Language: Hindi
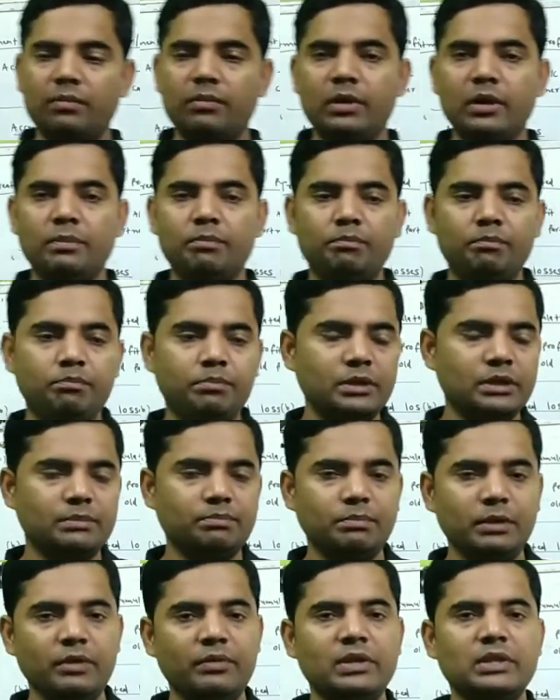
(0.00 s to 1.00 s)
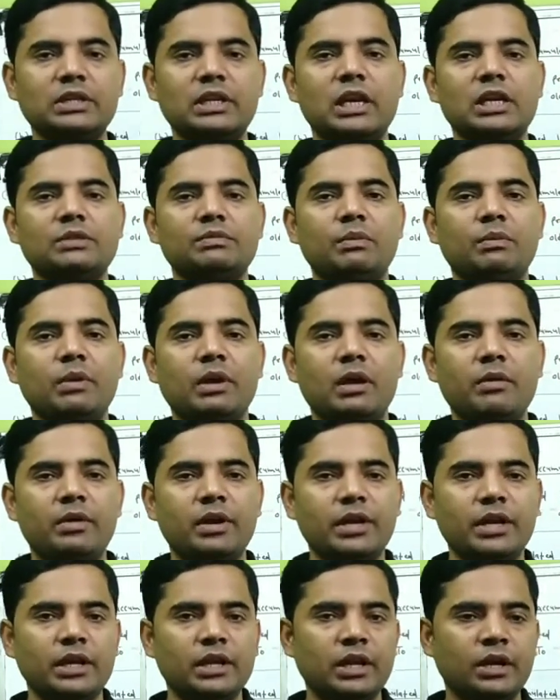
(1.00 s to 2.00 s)
तक हमने प्रीवियस क्लास में हमने
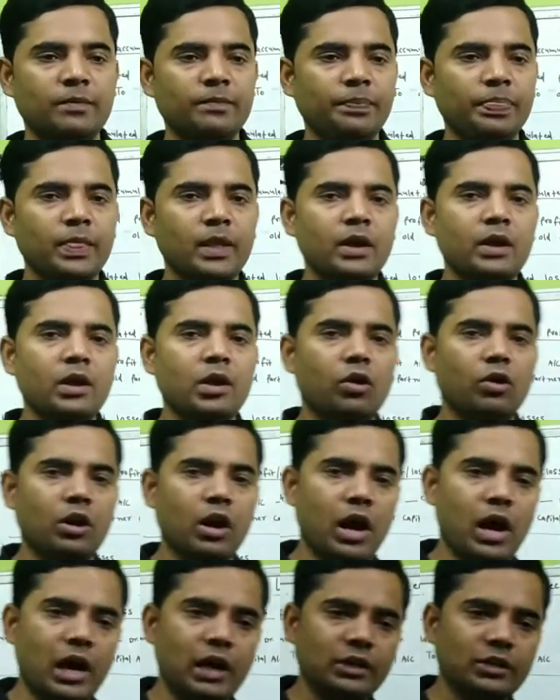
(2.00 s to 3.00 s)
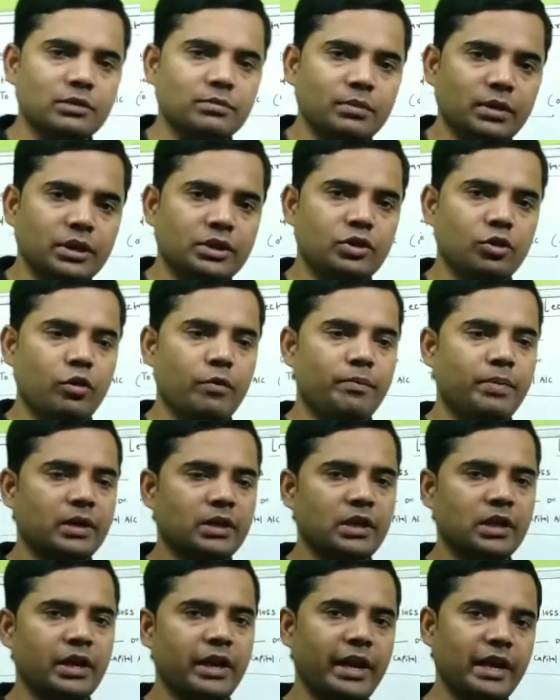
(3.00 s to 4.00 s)
कवर किया था और आज हम इसी को
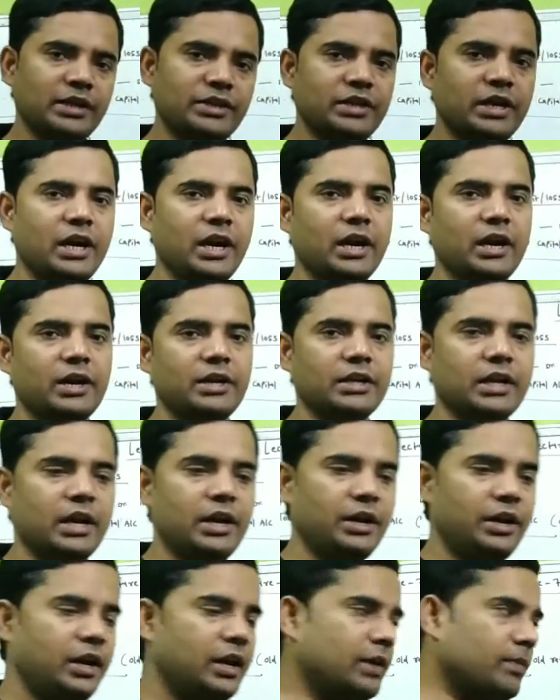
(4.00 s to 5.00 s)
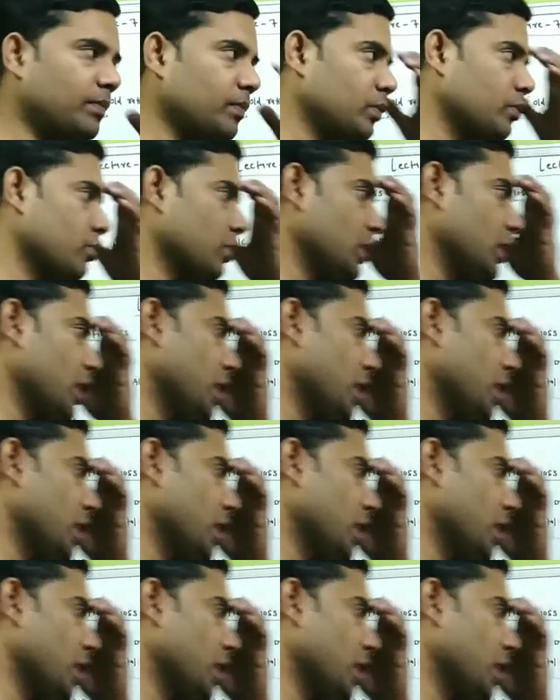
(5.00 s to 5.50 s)
फर्दर एक्सटेंड करने जा रहे हैं ठीक है तो